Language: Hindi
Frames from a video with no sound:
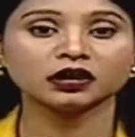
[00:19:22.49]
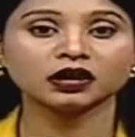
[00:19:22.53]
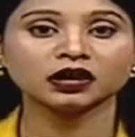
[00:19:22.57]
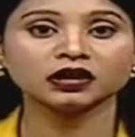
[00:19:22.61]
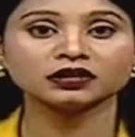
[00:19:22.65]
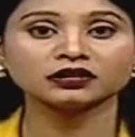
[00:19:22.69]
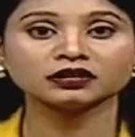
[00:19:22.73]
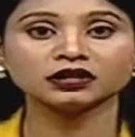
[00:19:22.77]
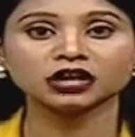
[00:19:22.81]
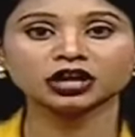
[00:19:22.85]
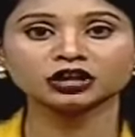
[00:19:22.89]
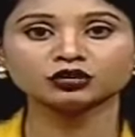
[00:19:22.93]

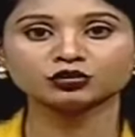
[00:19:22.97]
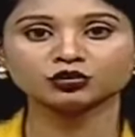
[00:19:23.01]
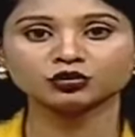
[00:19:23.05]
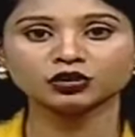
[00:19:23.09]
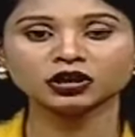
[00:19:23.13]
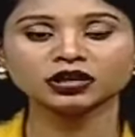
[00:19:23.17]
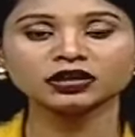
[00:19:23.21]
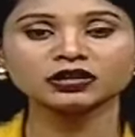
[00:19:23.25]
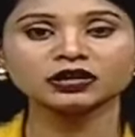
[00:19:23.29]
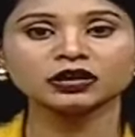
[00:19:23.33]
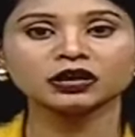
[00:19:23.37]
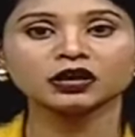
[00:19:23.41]

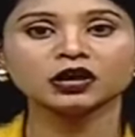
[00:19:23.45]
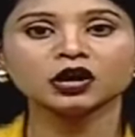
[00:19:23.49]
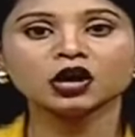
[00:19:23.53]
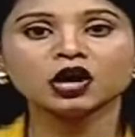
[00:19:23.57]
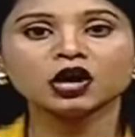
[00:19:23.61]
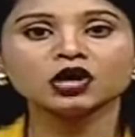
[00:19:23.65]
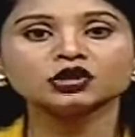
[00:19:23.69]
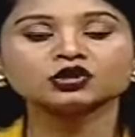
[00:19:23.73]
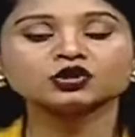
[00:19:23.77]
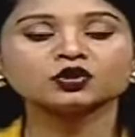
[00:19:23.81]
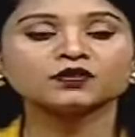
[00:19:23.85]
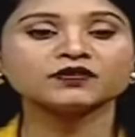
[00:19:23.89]
अत्याधुनिक
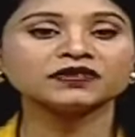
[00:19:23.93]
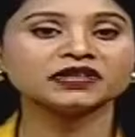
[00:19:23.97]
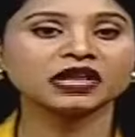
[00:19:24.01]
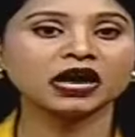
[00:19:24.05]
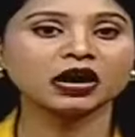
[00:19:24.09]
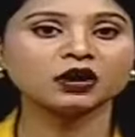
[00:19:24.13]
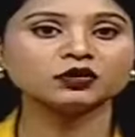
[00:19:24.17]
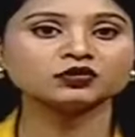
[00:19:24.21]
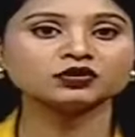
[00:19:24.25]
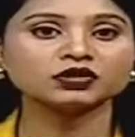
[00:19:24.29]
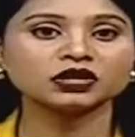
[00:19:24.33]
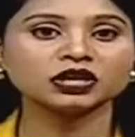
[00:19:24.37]

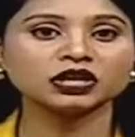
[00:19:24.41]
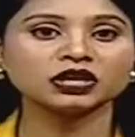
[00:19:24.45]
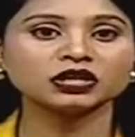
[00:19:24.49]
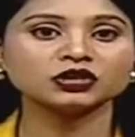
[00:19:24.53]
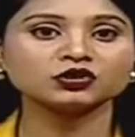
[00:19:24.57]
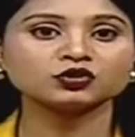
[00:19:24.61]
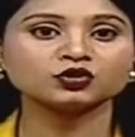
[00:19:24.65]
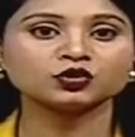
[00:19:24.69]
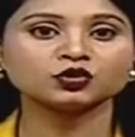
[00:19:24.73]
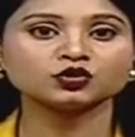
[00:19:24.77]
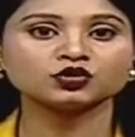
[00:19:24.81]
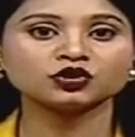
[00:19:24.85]
सुविधाओं से
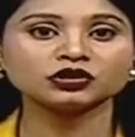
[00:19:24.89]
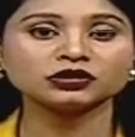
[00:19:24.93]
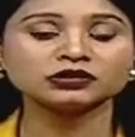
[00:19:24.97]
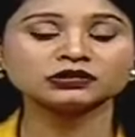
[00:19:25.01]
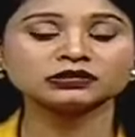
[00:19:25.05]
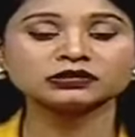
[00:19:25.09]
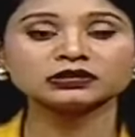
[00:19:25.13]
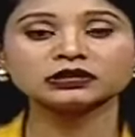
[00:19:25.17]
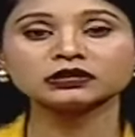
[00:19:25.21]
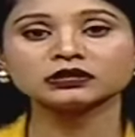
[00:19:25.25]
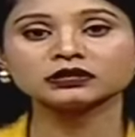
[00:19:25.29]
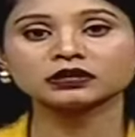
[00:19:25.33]
सुजित
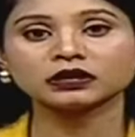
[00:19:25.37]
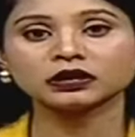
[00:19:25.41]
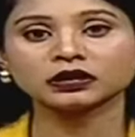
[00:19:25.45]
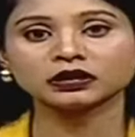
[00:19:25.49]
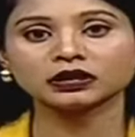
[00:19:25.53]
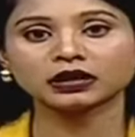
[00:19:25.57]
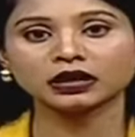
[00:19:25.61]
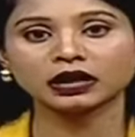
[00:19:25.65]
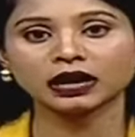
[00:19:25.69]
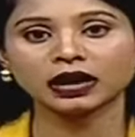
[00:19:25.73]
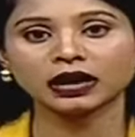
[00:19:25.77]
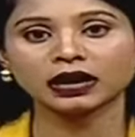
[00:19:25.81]

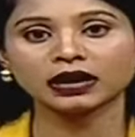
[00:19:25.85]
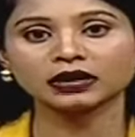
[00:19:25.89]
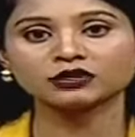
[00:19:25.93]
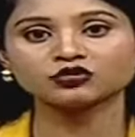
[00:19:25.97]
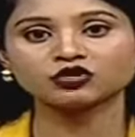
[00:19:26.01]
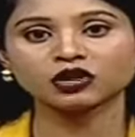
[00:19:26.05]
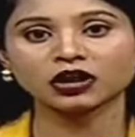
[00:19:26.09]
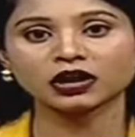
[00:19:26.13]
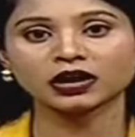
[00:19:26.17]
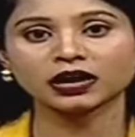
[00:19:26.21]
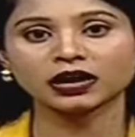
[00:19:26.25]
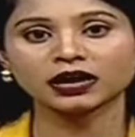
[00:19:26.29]
कराया
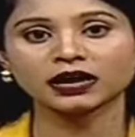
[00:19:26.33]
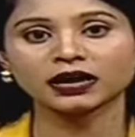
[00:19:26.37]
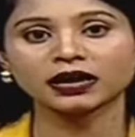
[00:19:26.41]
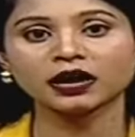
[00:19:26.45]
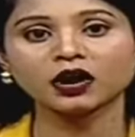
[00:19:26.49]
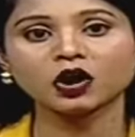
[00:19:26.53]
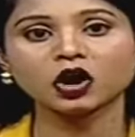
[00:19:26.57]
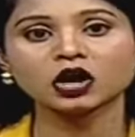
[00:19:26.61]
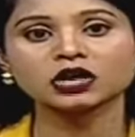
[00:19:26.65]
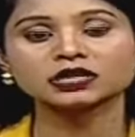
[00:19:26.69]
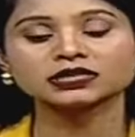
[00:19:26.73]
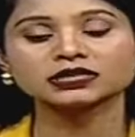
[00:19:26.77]
जा रहा
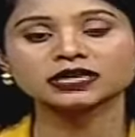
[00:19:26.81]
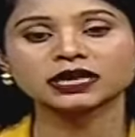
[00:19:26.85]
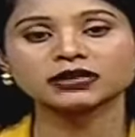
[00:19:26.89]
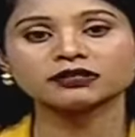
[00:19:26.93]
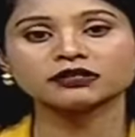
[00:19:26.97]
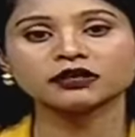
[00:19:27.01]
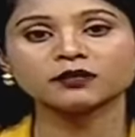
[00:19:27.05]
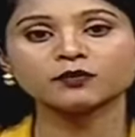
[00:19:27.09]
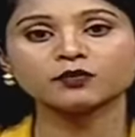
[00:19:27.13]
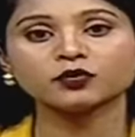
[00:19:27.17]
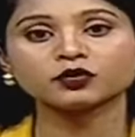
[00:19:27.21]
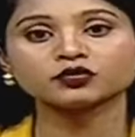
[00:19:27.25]
है और
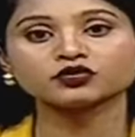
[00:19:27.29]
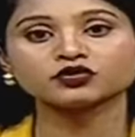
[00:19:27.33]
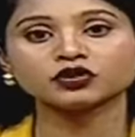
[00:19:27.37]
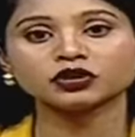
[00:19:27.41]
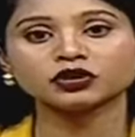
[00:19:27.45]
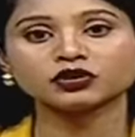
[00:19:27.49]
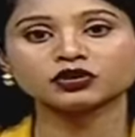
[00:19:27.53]
साथ ही पोषण